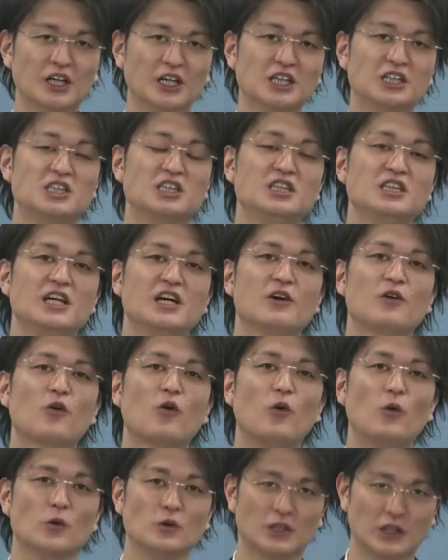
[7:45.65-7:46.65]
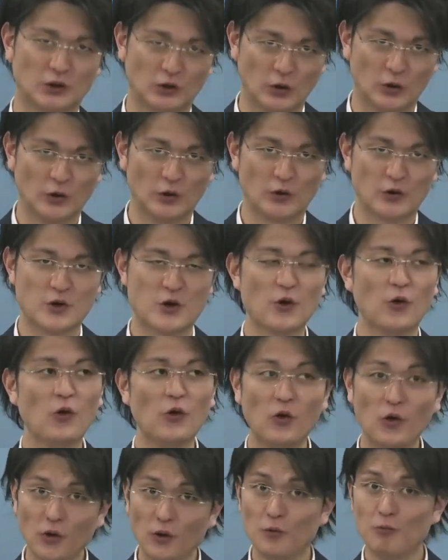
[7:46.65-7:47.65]
一年講座と両
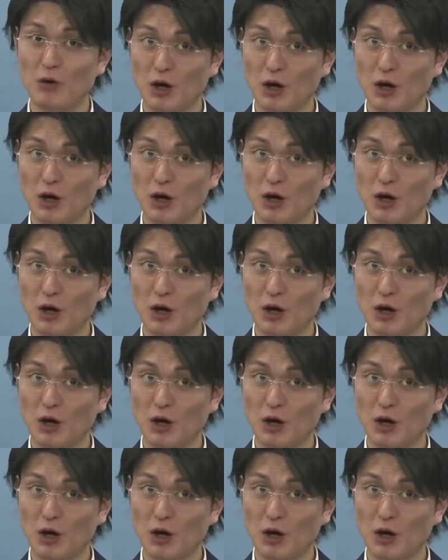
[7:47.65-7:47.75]
方、